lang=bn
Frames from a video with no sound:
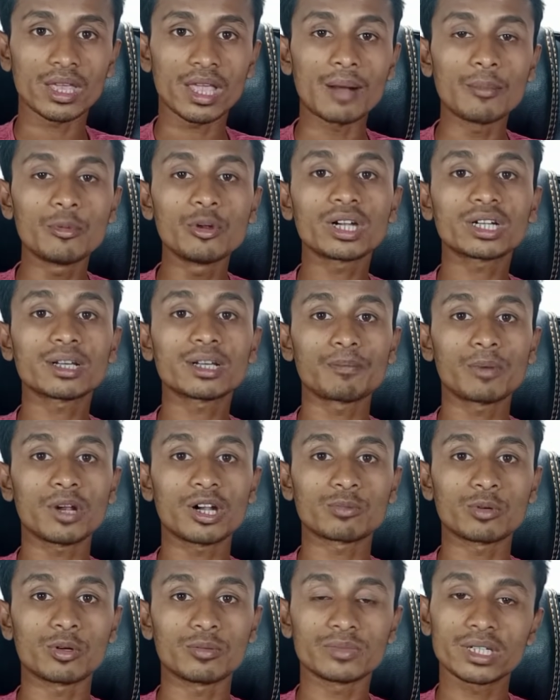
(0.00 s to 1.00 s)
এমন একটা
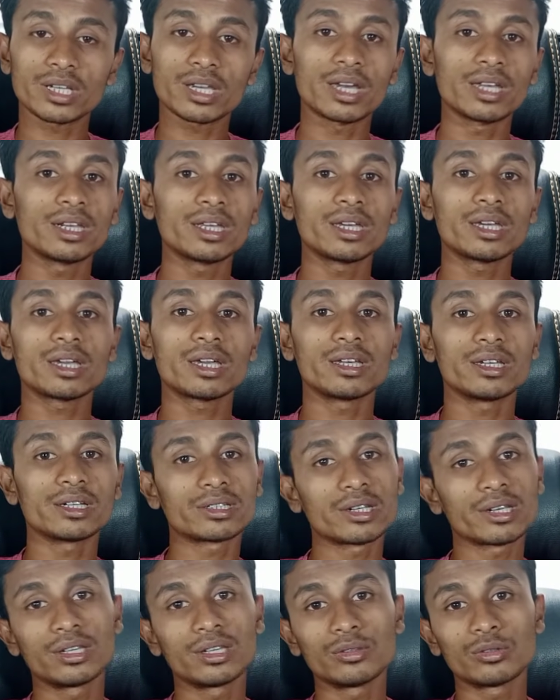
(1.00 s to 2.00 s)
প্ল্যাটফর্ম যেখানে
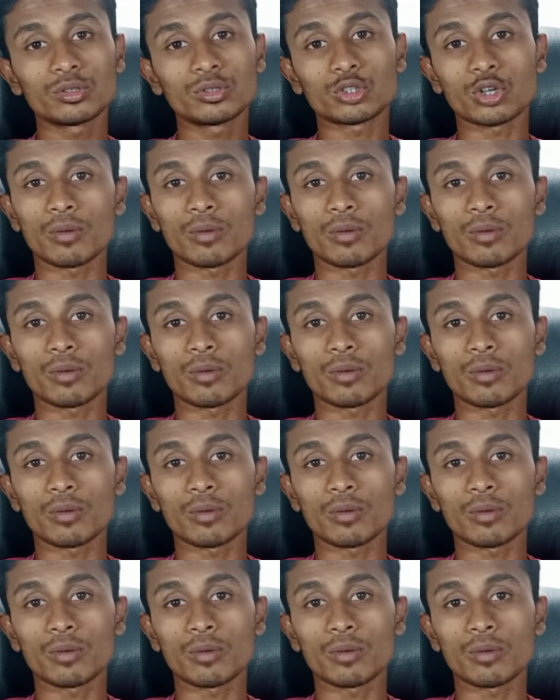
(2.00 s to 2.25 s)
এসে কিন্তু